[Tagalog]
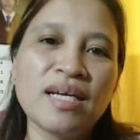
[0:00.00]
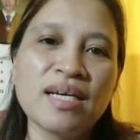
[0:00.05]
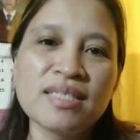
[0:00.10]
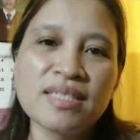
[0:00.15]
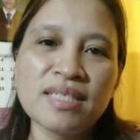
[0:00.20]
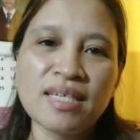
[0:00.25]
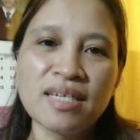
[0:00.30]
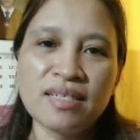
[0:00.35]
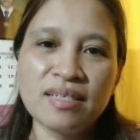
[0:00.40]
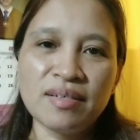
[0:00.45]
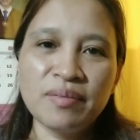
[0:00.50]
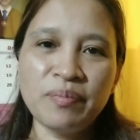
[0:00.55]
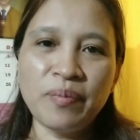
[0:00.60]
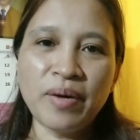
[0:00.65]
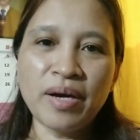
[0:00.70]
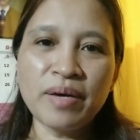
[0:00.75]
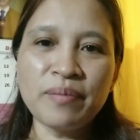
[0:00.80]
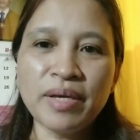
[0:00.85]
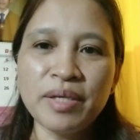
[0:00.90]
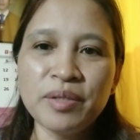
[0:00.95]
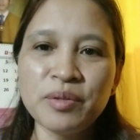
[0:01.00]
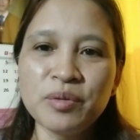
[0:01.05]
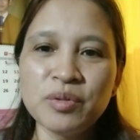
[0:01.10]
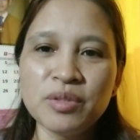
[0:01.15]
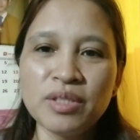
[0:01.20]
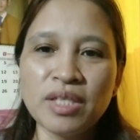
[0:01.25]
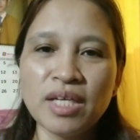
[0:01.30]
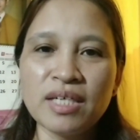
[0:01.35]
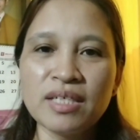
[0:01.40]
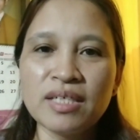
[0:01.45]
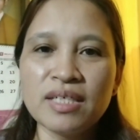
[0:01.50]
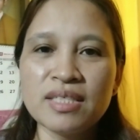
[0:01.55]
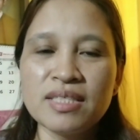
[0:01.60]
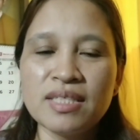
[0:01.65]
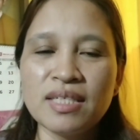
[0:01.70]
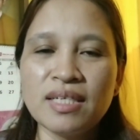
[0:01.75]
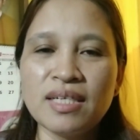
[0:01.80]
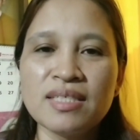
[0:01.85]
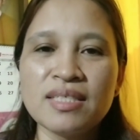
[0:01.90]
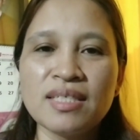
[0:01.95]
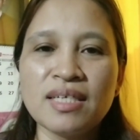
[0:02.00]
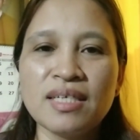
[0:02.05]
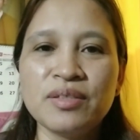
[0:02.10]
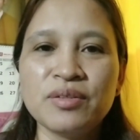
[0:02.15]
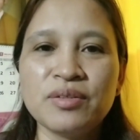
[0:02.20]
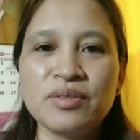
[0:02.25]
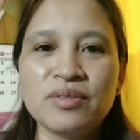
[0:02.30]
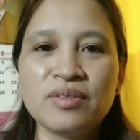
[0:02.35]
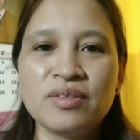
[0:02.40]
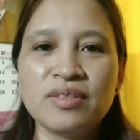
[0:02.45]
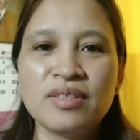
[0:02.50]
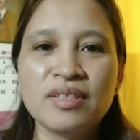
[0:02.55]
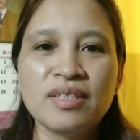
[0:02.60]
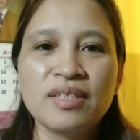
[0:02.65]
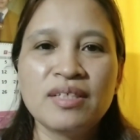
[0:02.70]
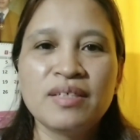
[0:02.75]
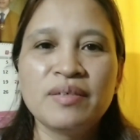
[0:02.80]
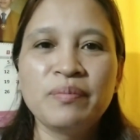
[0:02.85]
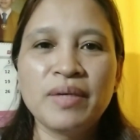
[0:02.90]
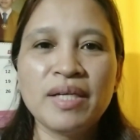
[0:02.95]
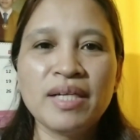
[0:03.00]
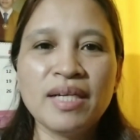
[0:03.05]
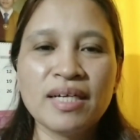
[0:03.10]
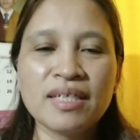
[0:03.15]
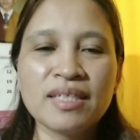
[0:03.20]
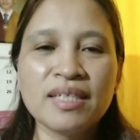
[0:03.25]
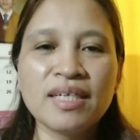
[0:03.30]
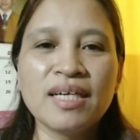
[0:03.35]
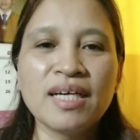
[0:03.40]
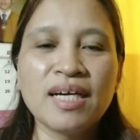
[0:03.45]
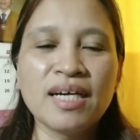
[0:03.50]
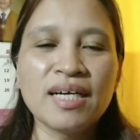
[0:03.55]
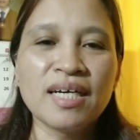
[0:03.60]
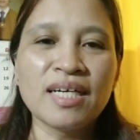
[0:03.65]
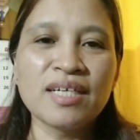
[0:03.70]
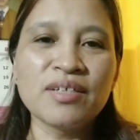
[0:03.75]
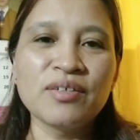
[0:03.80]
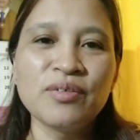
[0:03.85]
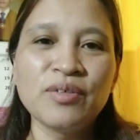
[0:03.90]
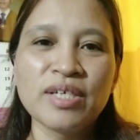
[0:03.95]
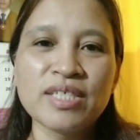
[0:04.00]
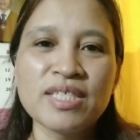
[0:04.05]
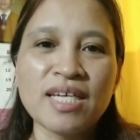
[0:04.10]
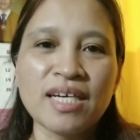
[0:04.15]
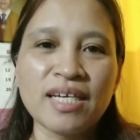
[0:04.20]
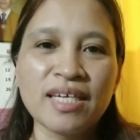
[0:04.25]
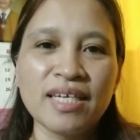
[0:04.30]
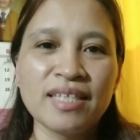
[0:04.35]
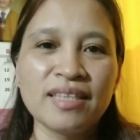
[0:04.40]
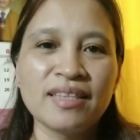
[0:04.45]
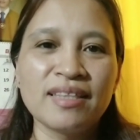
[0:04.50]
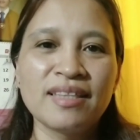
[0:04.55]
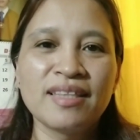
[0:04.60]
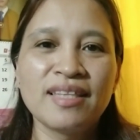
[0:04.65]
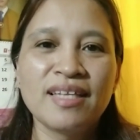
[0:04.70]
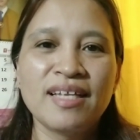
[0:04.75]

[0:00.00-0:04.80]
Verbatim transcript: Lasan, pag may utang na sila sa'yo, biglang nagkakaroon ng sakit.